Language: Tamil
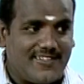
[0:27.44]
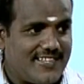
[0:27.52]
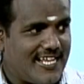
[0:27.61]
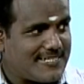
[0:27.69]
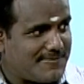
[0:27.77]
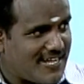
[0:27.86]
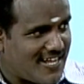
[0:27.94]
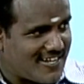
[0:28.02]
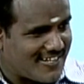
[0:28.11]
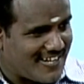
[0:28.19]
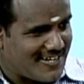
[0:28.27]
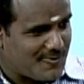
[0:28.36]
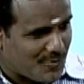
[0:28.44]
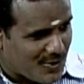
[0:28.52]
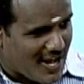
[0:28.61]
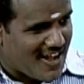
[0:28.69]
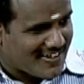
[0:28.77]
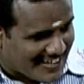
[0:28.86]
வித்தியாசமான ஆள் இருக்கான்னு
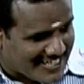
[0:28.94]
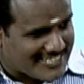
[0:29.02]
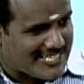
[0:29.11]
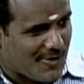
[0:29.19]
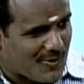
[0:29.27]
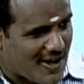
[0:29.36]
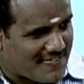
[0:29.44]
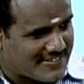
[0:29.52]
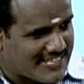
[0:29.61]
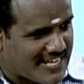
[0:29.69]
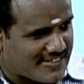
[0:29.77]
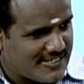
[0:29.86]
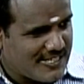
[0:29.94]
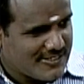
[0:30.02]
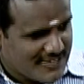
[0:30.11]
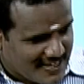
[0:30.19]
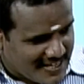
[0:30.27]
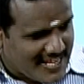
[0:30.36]
ஒரு ஆள் கடைசி ஒரு ஆள் வந்தார்
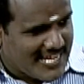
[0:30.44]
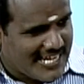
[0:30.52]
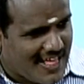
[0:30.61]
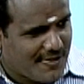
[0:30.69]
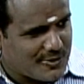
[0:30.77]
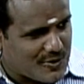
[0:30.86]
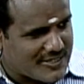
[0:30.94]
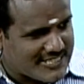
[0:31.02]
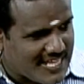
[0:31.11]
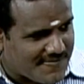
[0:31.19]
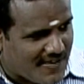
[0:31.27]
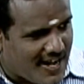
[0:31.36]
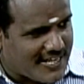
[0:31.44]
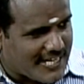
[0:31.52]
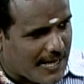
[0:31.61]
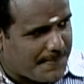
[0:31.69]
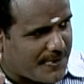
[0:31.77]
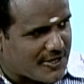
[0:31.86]
சார் நீங்களாவது சொல்லுங்கள் சார்
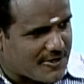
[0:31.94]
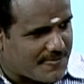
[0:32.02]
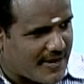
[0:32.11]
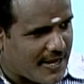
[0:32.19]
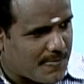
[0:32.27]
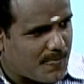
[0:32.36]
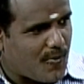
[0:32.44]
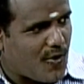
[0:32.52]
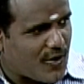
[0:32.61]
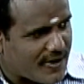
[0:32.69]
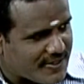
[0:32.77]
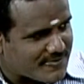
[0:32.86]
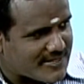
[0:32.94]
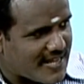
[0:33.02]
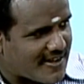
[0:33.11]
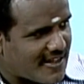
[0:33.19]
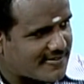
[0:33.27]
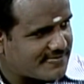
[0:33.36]
வாழ்க்கை எப்படி இருக்கும்னே போர் அடிக்கும்
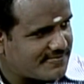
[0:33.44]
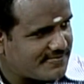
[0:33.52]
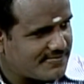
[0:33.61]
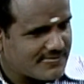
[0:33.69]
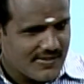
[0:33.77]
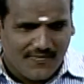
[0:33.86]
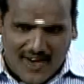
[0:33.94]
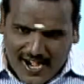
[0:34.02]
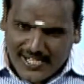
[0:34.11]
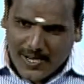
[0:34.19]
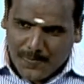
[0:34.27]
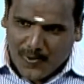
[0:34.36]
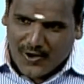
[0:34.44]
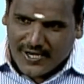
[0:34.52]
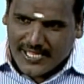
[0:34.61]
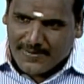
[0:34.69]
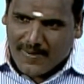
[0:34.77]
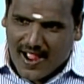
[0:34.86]
சார்னார் வாழ்க்கை போர்
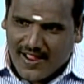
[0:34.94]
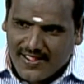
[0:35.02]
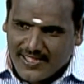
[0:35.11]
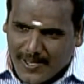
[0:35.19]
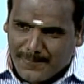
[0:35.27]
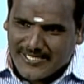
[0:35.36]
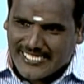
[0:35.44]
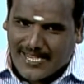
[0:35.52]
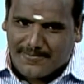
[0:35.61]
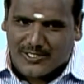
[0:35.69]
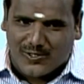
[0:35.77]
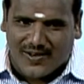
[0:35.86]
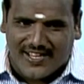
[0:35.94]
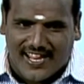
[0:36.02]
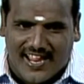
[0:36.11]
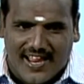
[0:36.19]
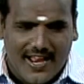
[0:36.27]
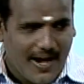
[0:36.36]
அடிக்குமா எப்படி சார் அப்படி சொல்கிறீங்க
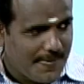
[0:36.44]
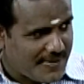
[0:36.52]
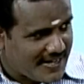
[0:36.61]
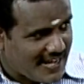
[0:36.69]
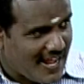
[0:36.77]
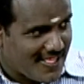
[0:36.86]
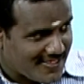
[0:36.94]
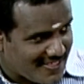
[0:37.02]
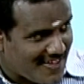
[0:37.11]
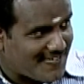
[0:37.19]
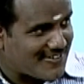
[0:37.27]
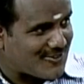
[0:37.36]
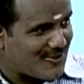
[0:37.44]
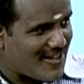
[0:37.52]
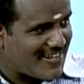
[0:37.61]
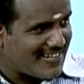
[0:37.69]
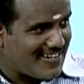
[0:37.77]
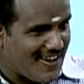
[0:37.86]
அப்படின்னு அதுக்கு தான் அவர்
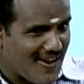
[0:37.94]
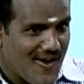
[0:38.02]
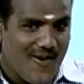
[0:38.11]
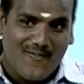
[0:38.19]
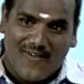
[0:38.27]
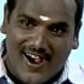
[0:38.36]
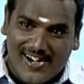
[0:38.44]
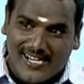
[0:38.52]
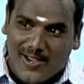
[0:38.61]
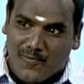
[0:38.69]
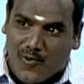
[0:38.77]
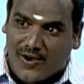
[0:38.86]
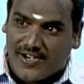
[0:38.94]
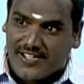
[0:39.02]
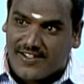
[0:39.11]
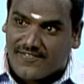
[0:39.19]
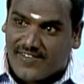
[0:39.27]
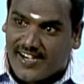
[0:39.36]
சொன்னார் வாழ்க்கை போர்
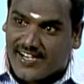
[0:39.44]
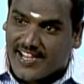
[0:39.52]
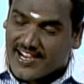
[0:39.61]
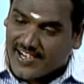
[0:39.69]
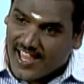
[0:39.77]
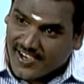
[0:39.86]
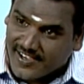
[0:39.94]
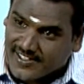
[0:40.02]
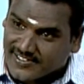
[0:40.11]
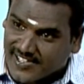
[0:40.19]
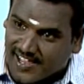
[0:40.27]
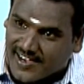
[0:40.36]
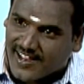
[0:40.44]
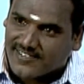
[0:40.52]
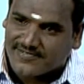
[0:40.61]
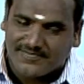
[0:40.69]
அடிக்கும் வழுக்கை கிளார அடிக்கும் சார்னார்